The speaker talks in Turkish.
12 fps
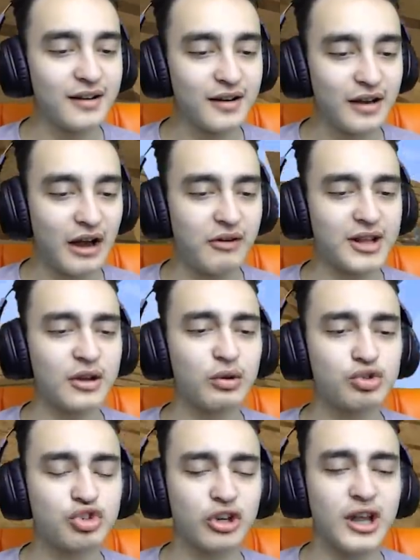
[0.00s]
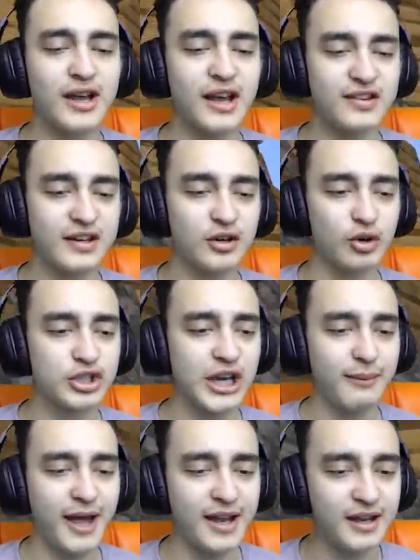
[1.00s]
Havada güçlü olan kazanır. Okey
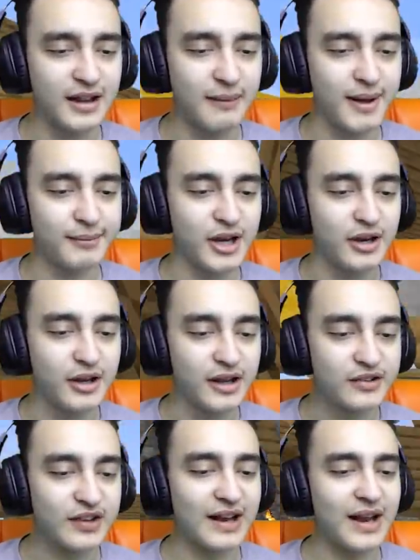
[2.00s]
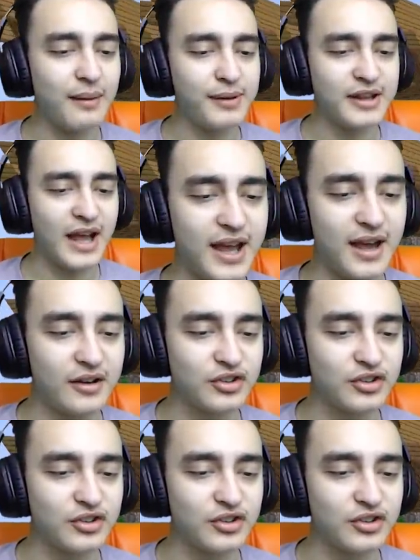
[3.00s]
men. Tamam der. Sen ne yapayım dayı?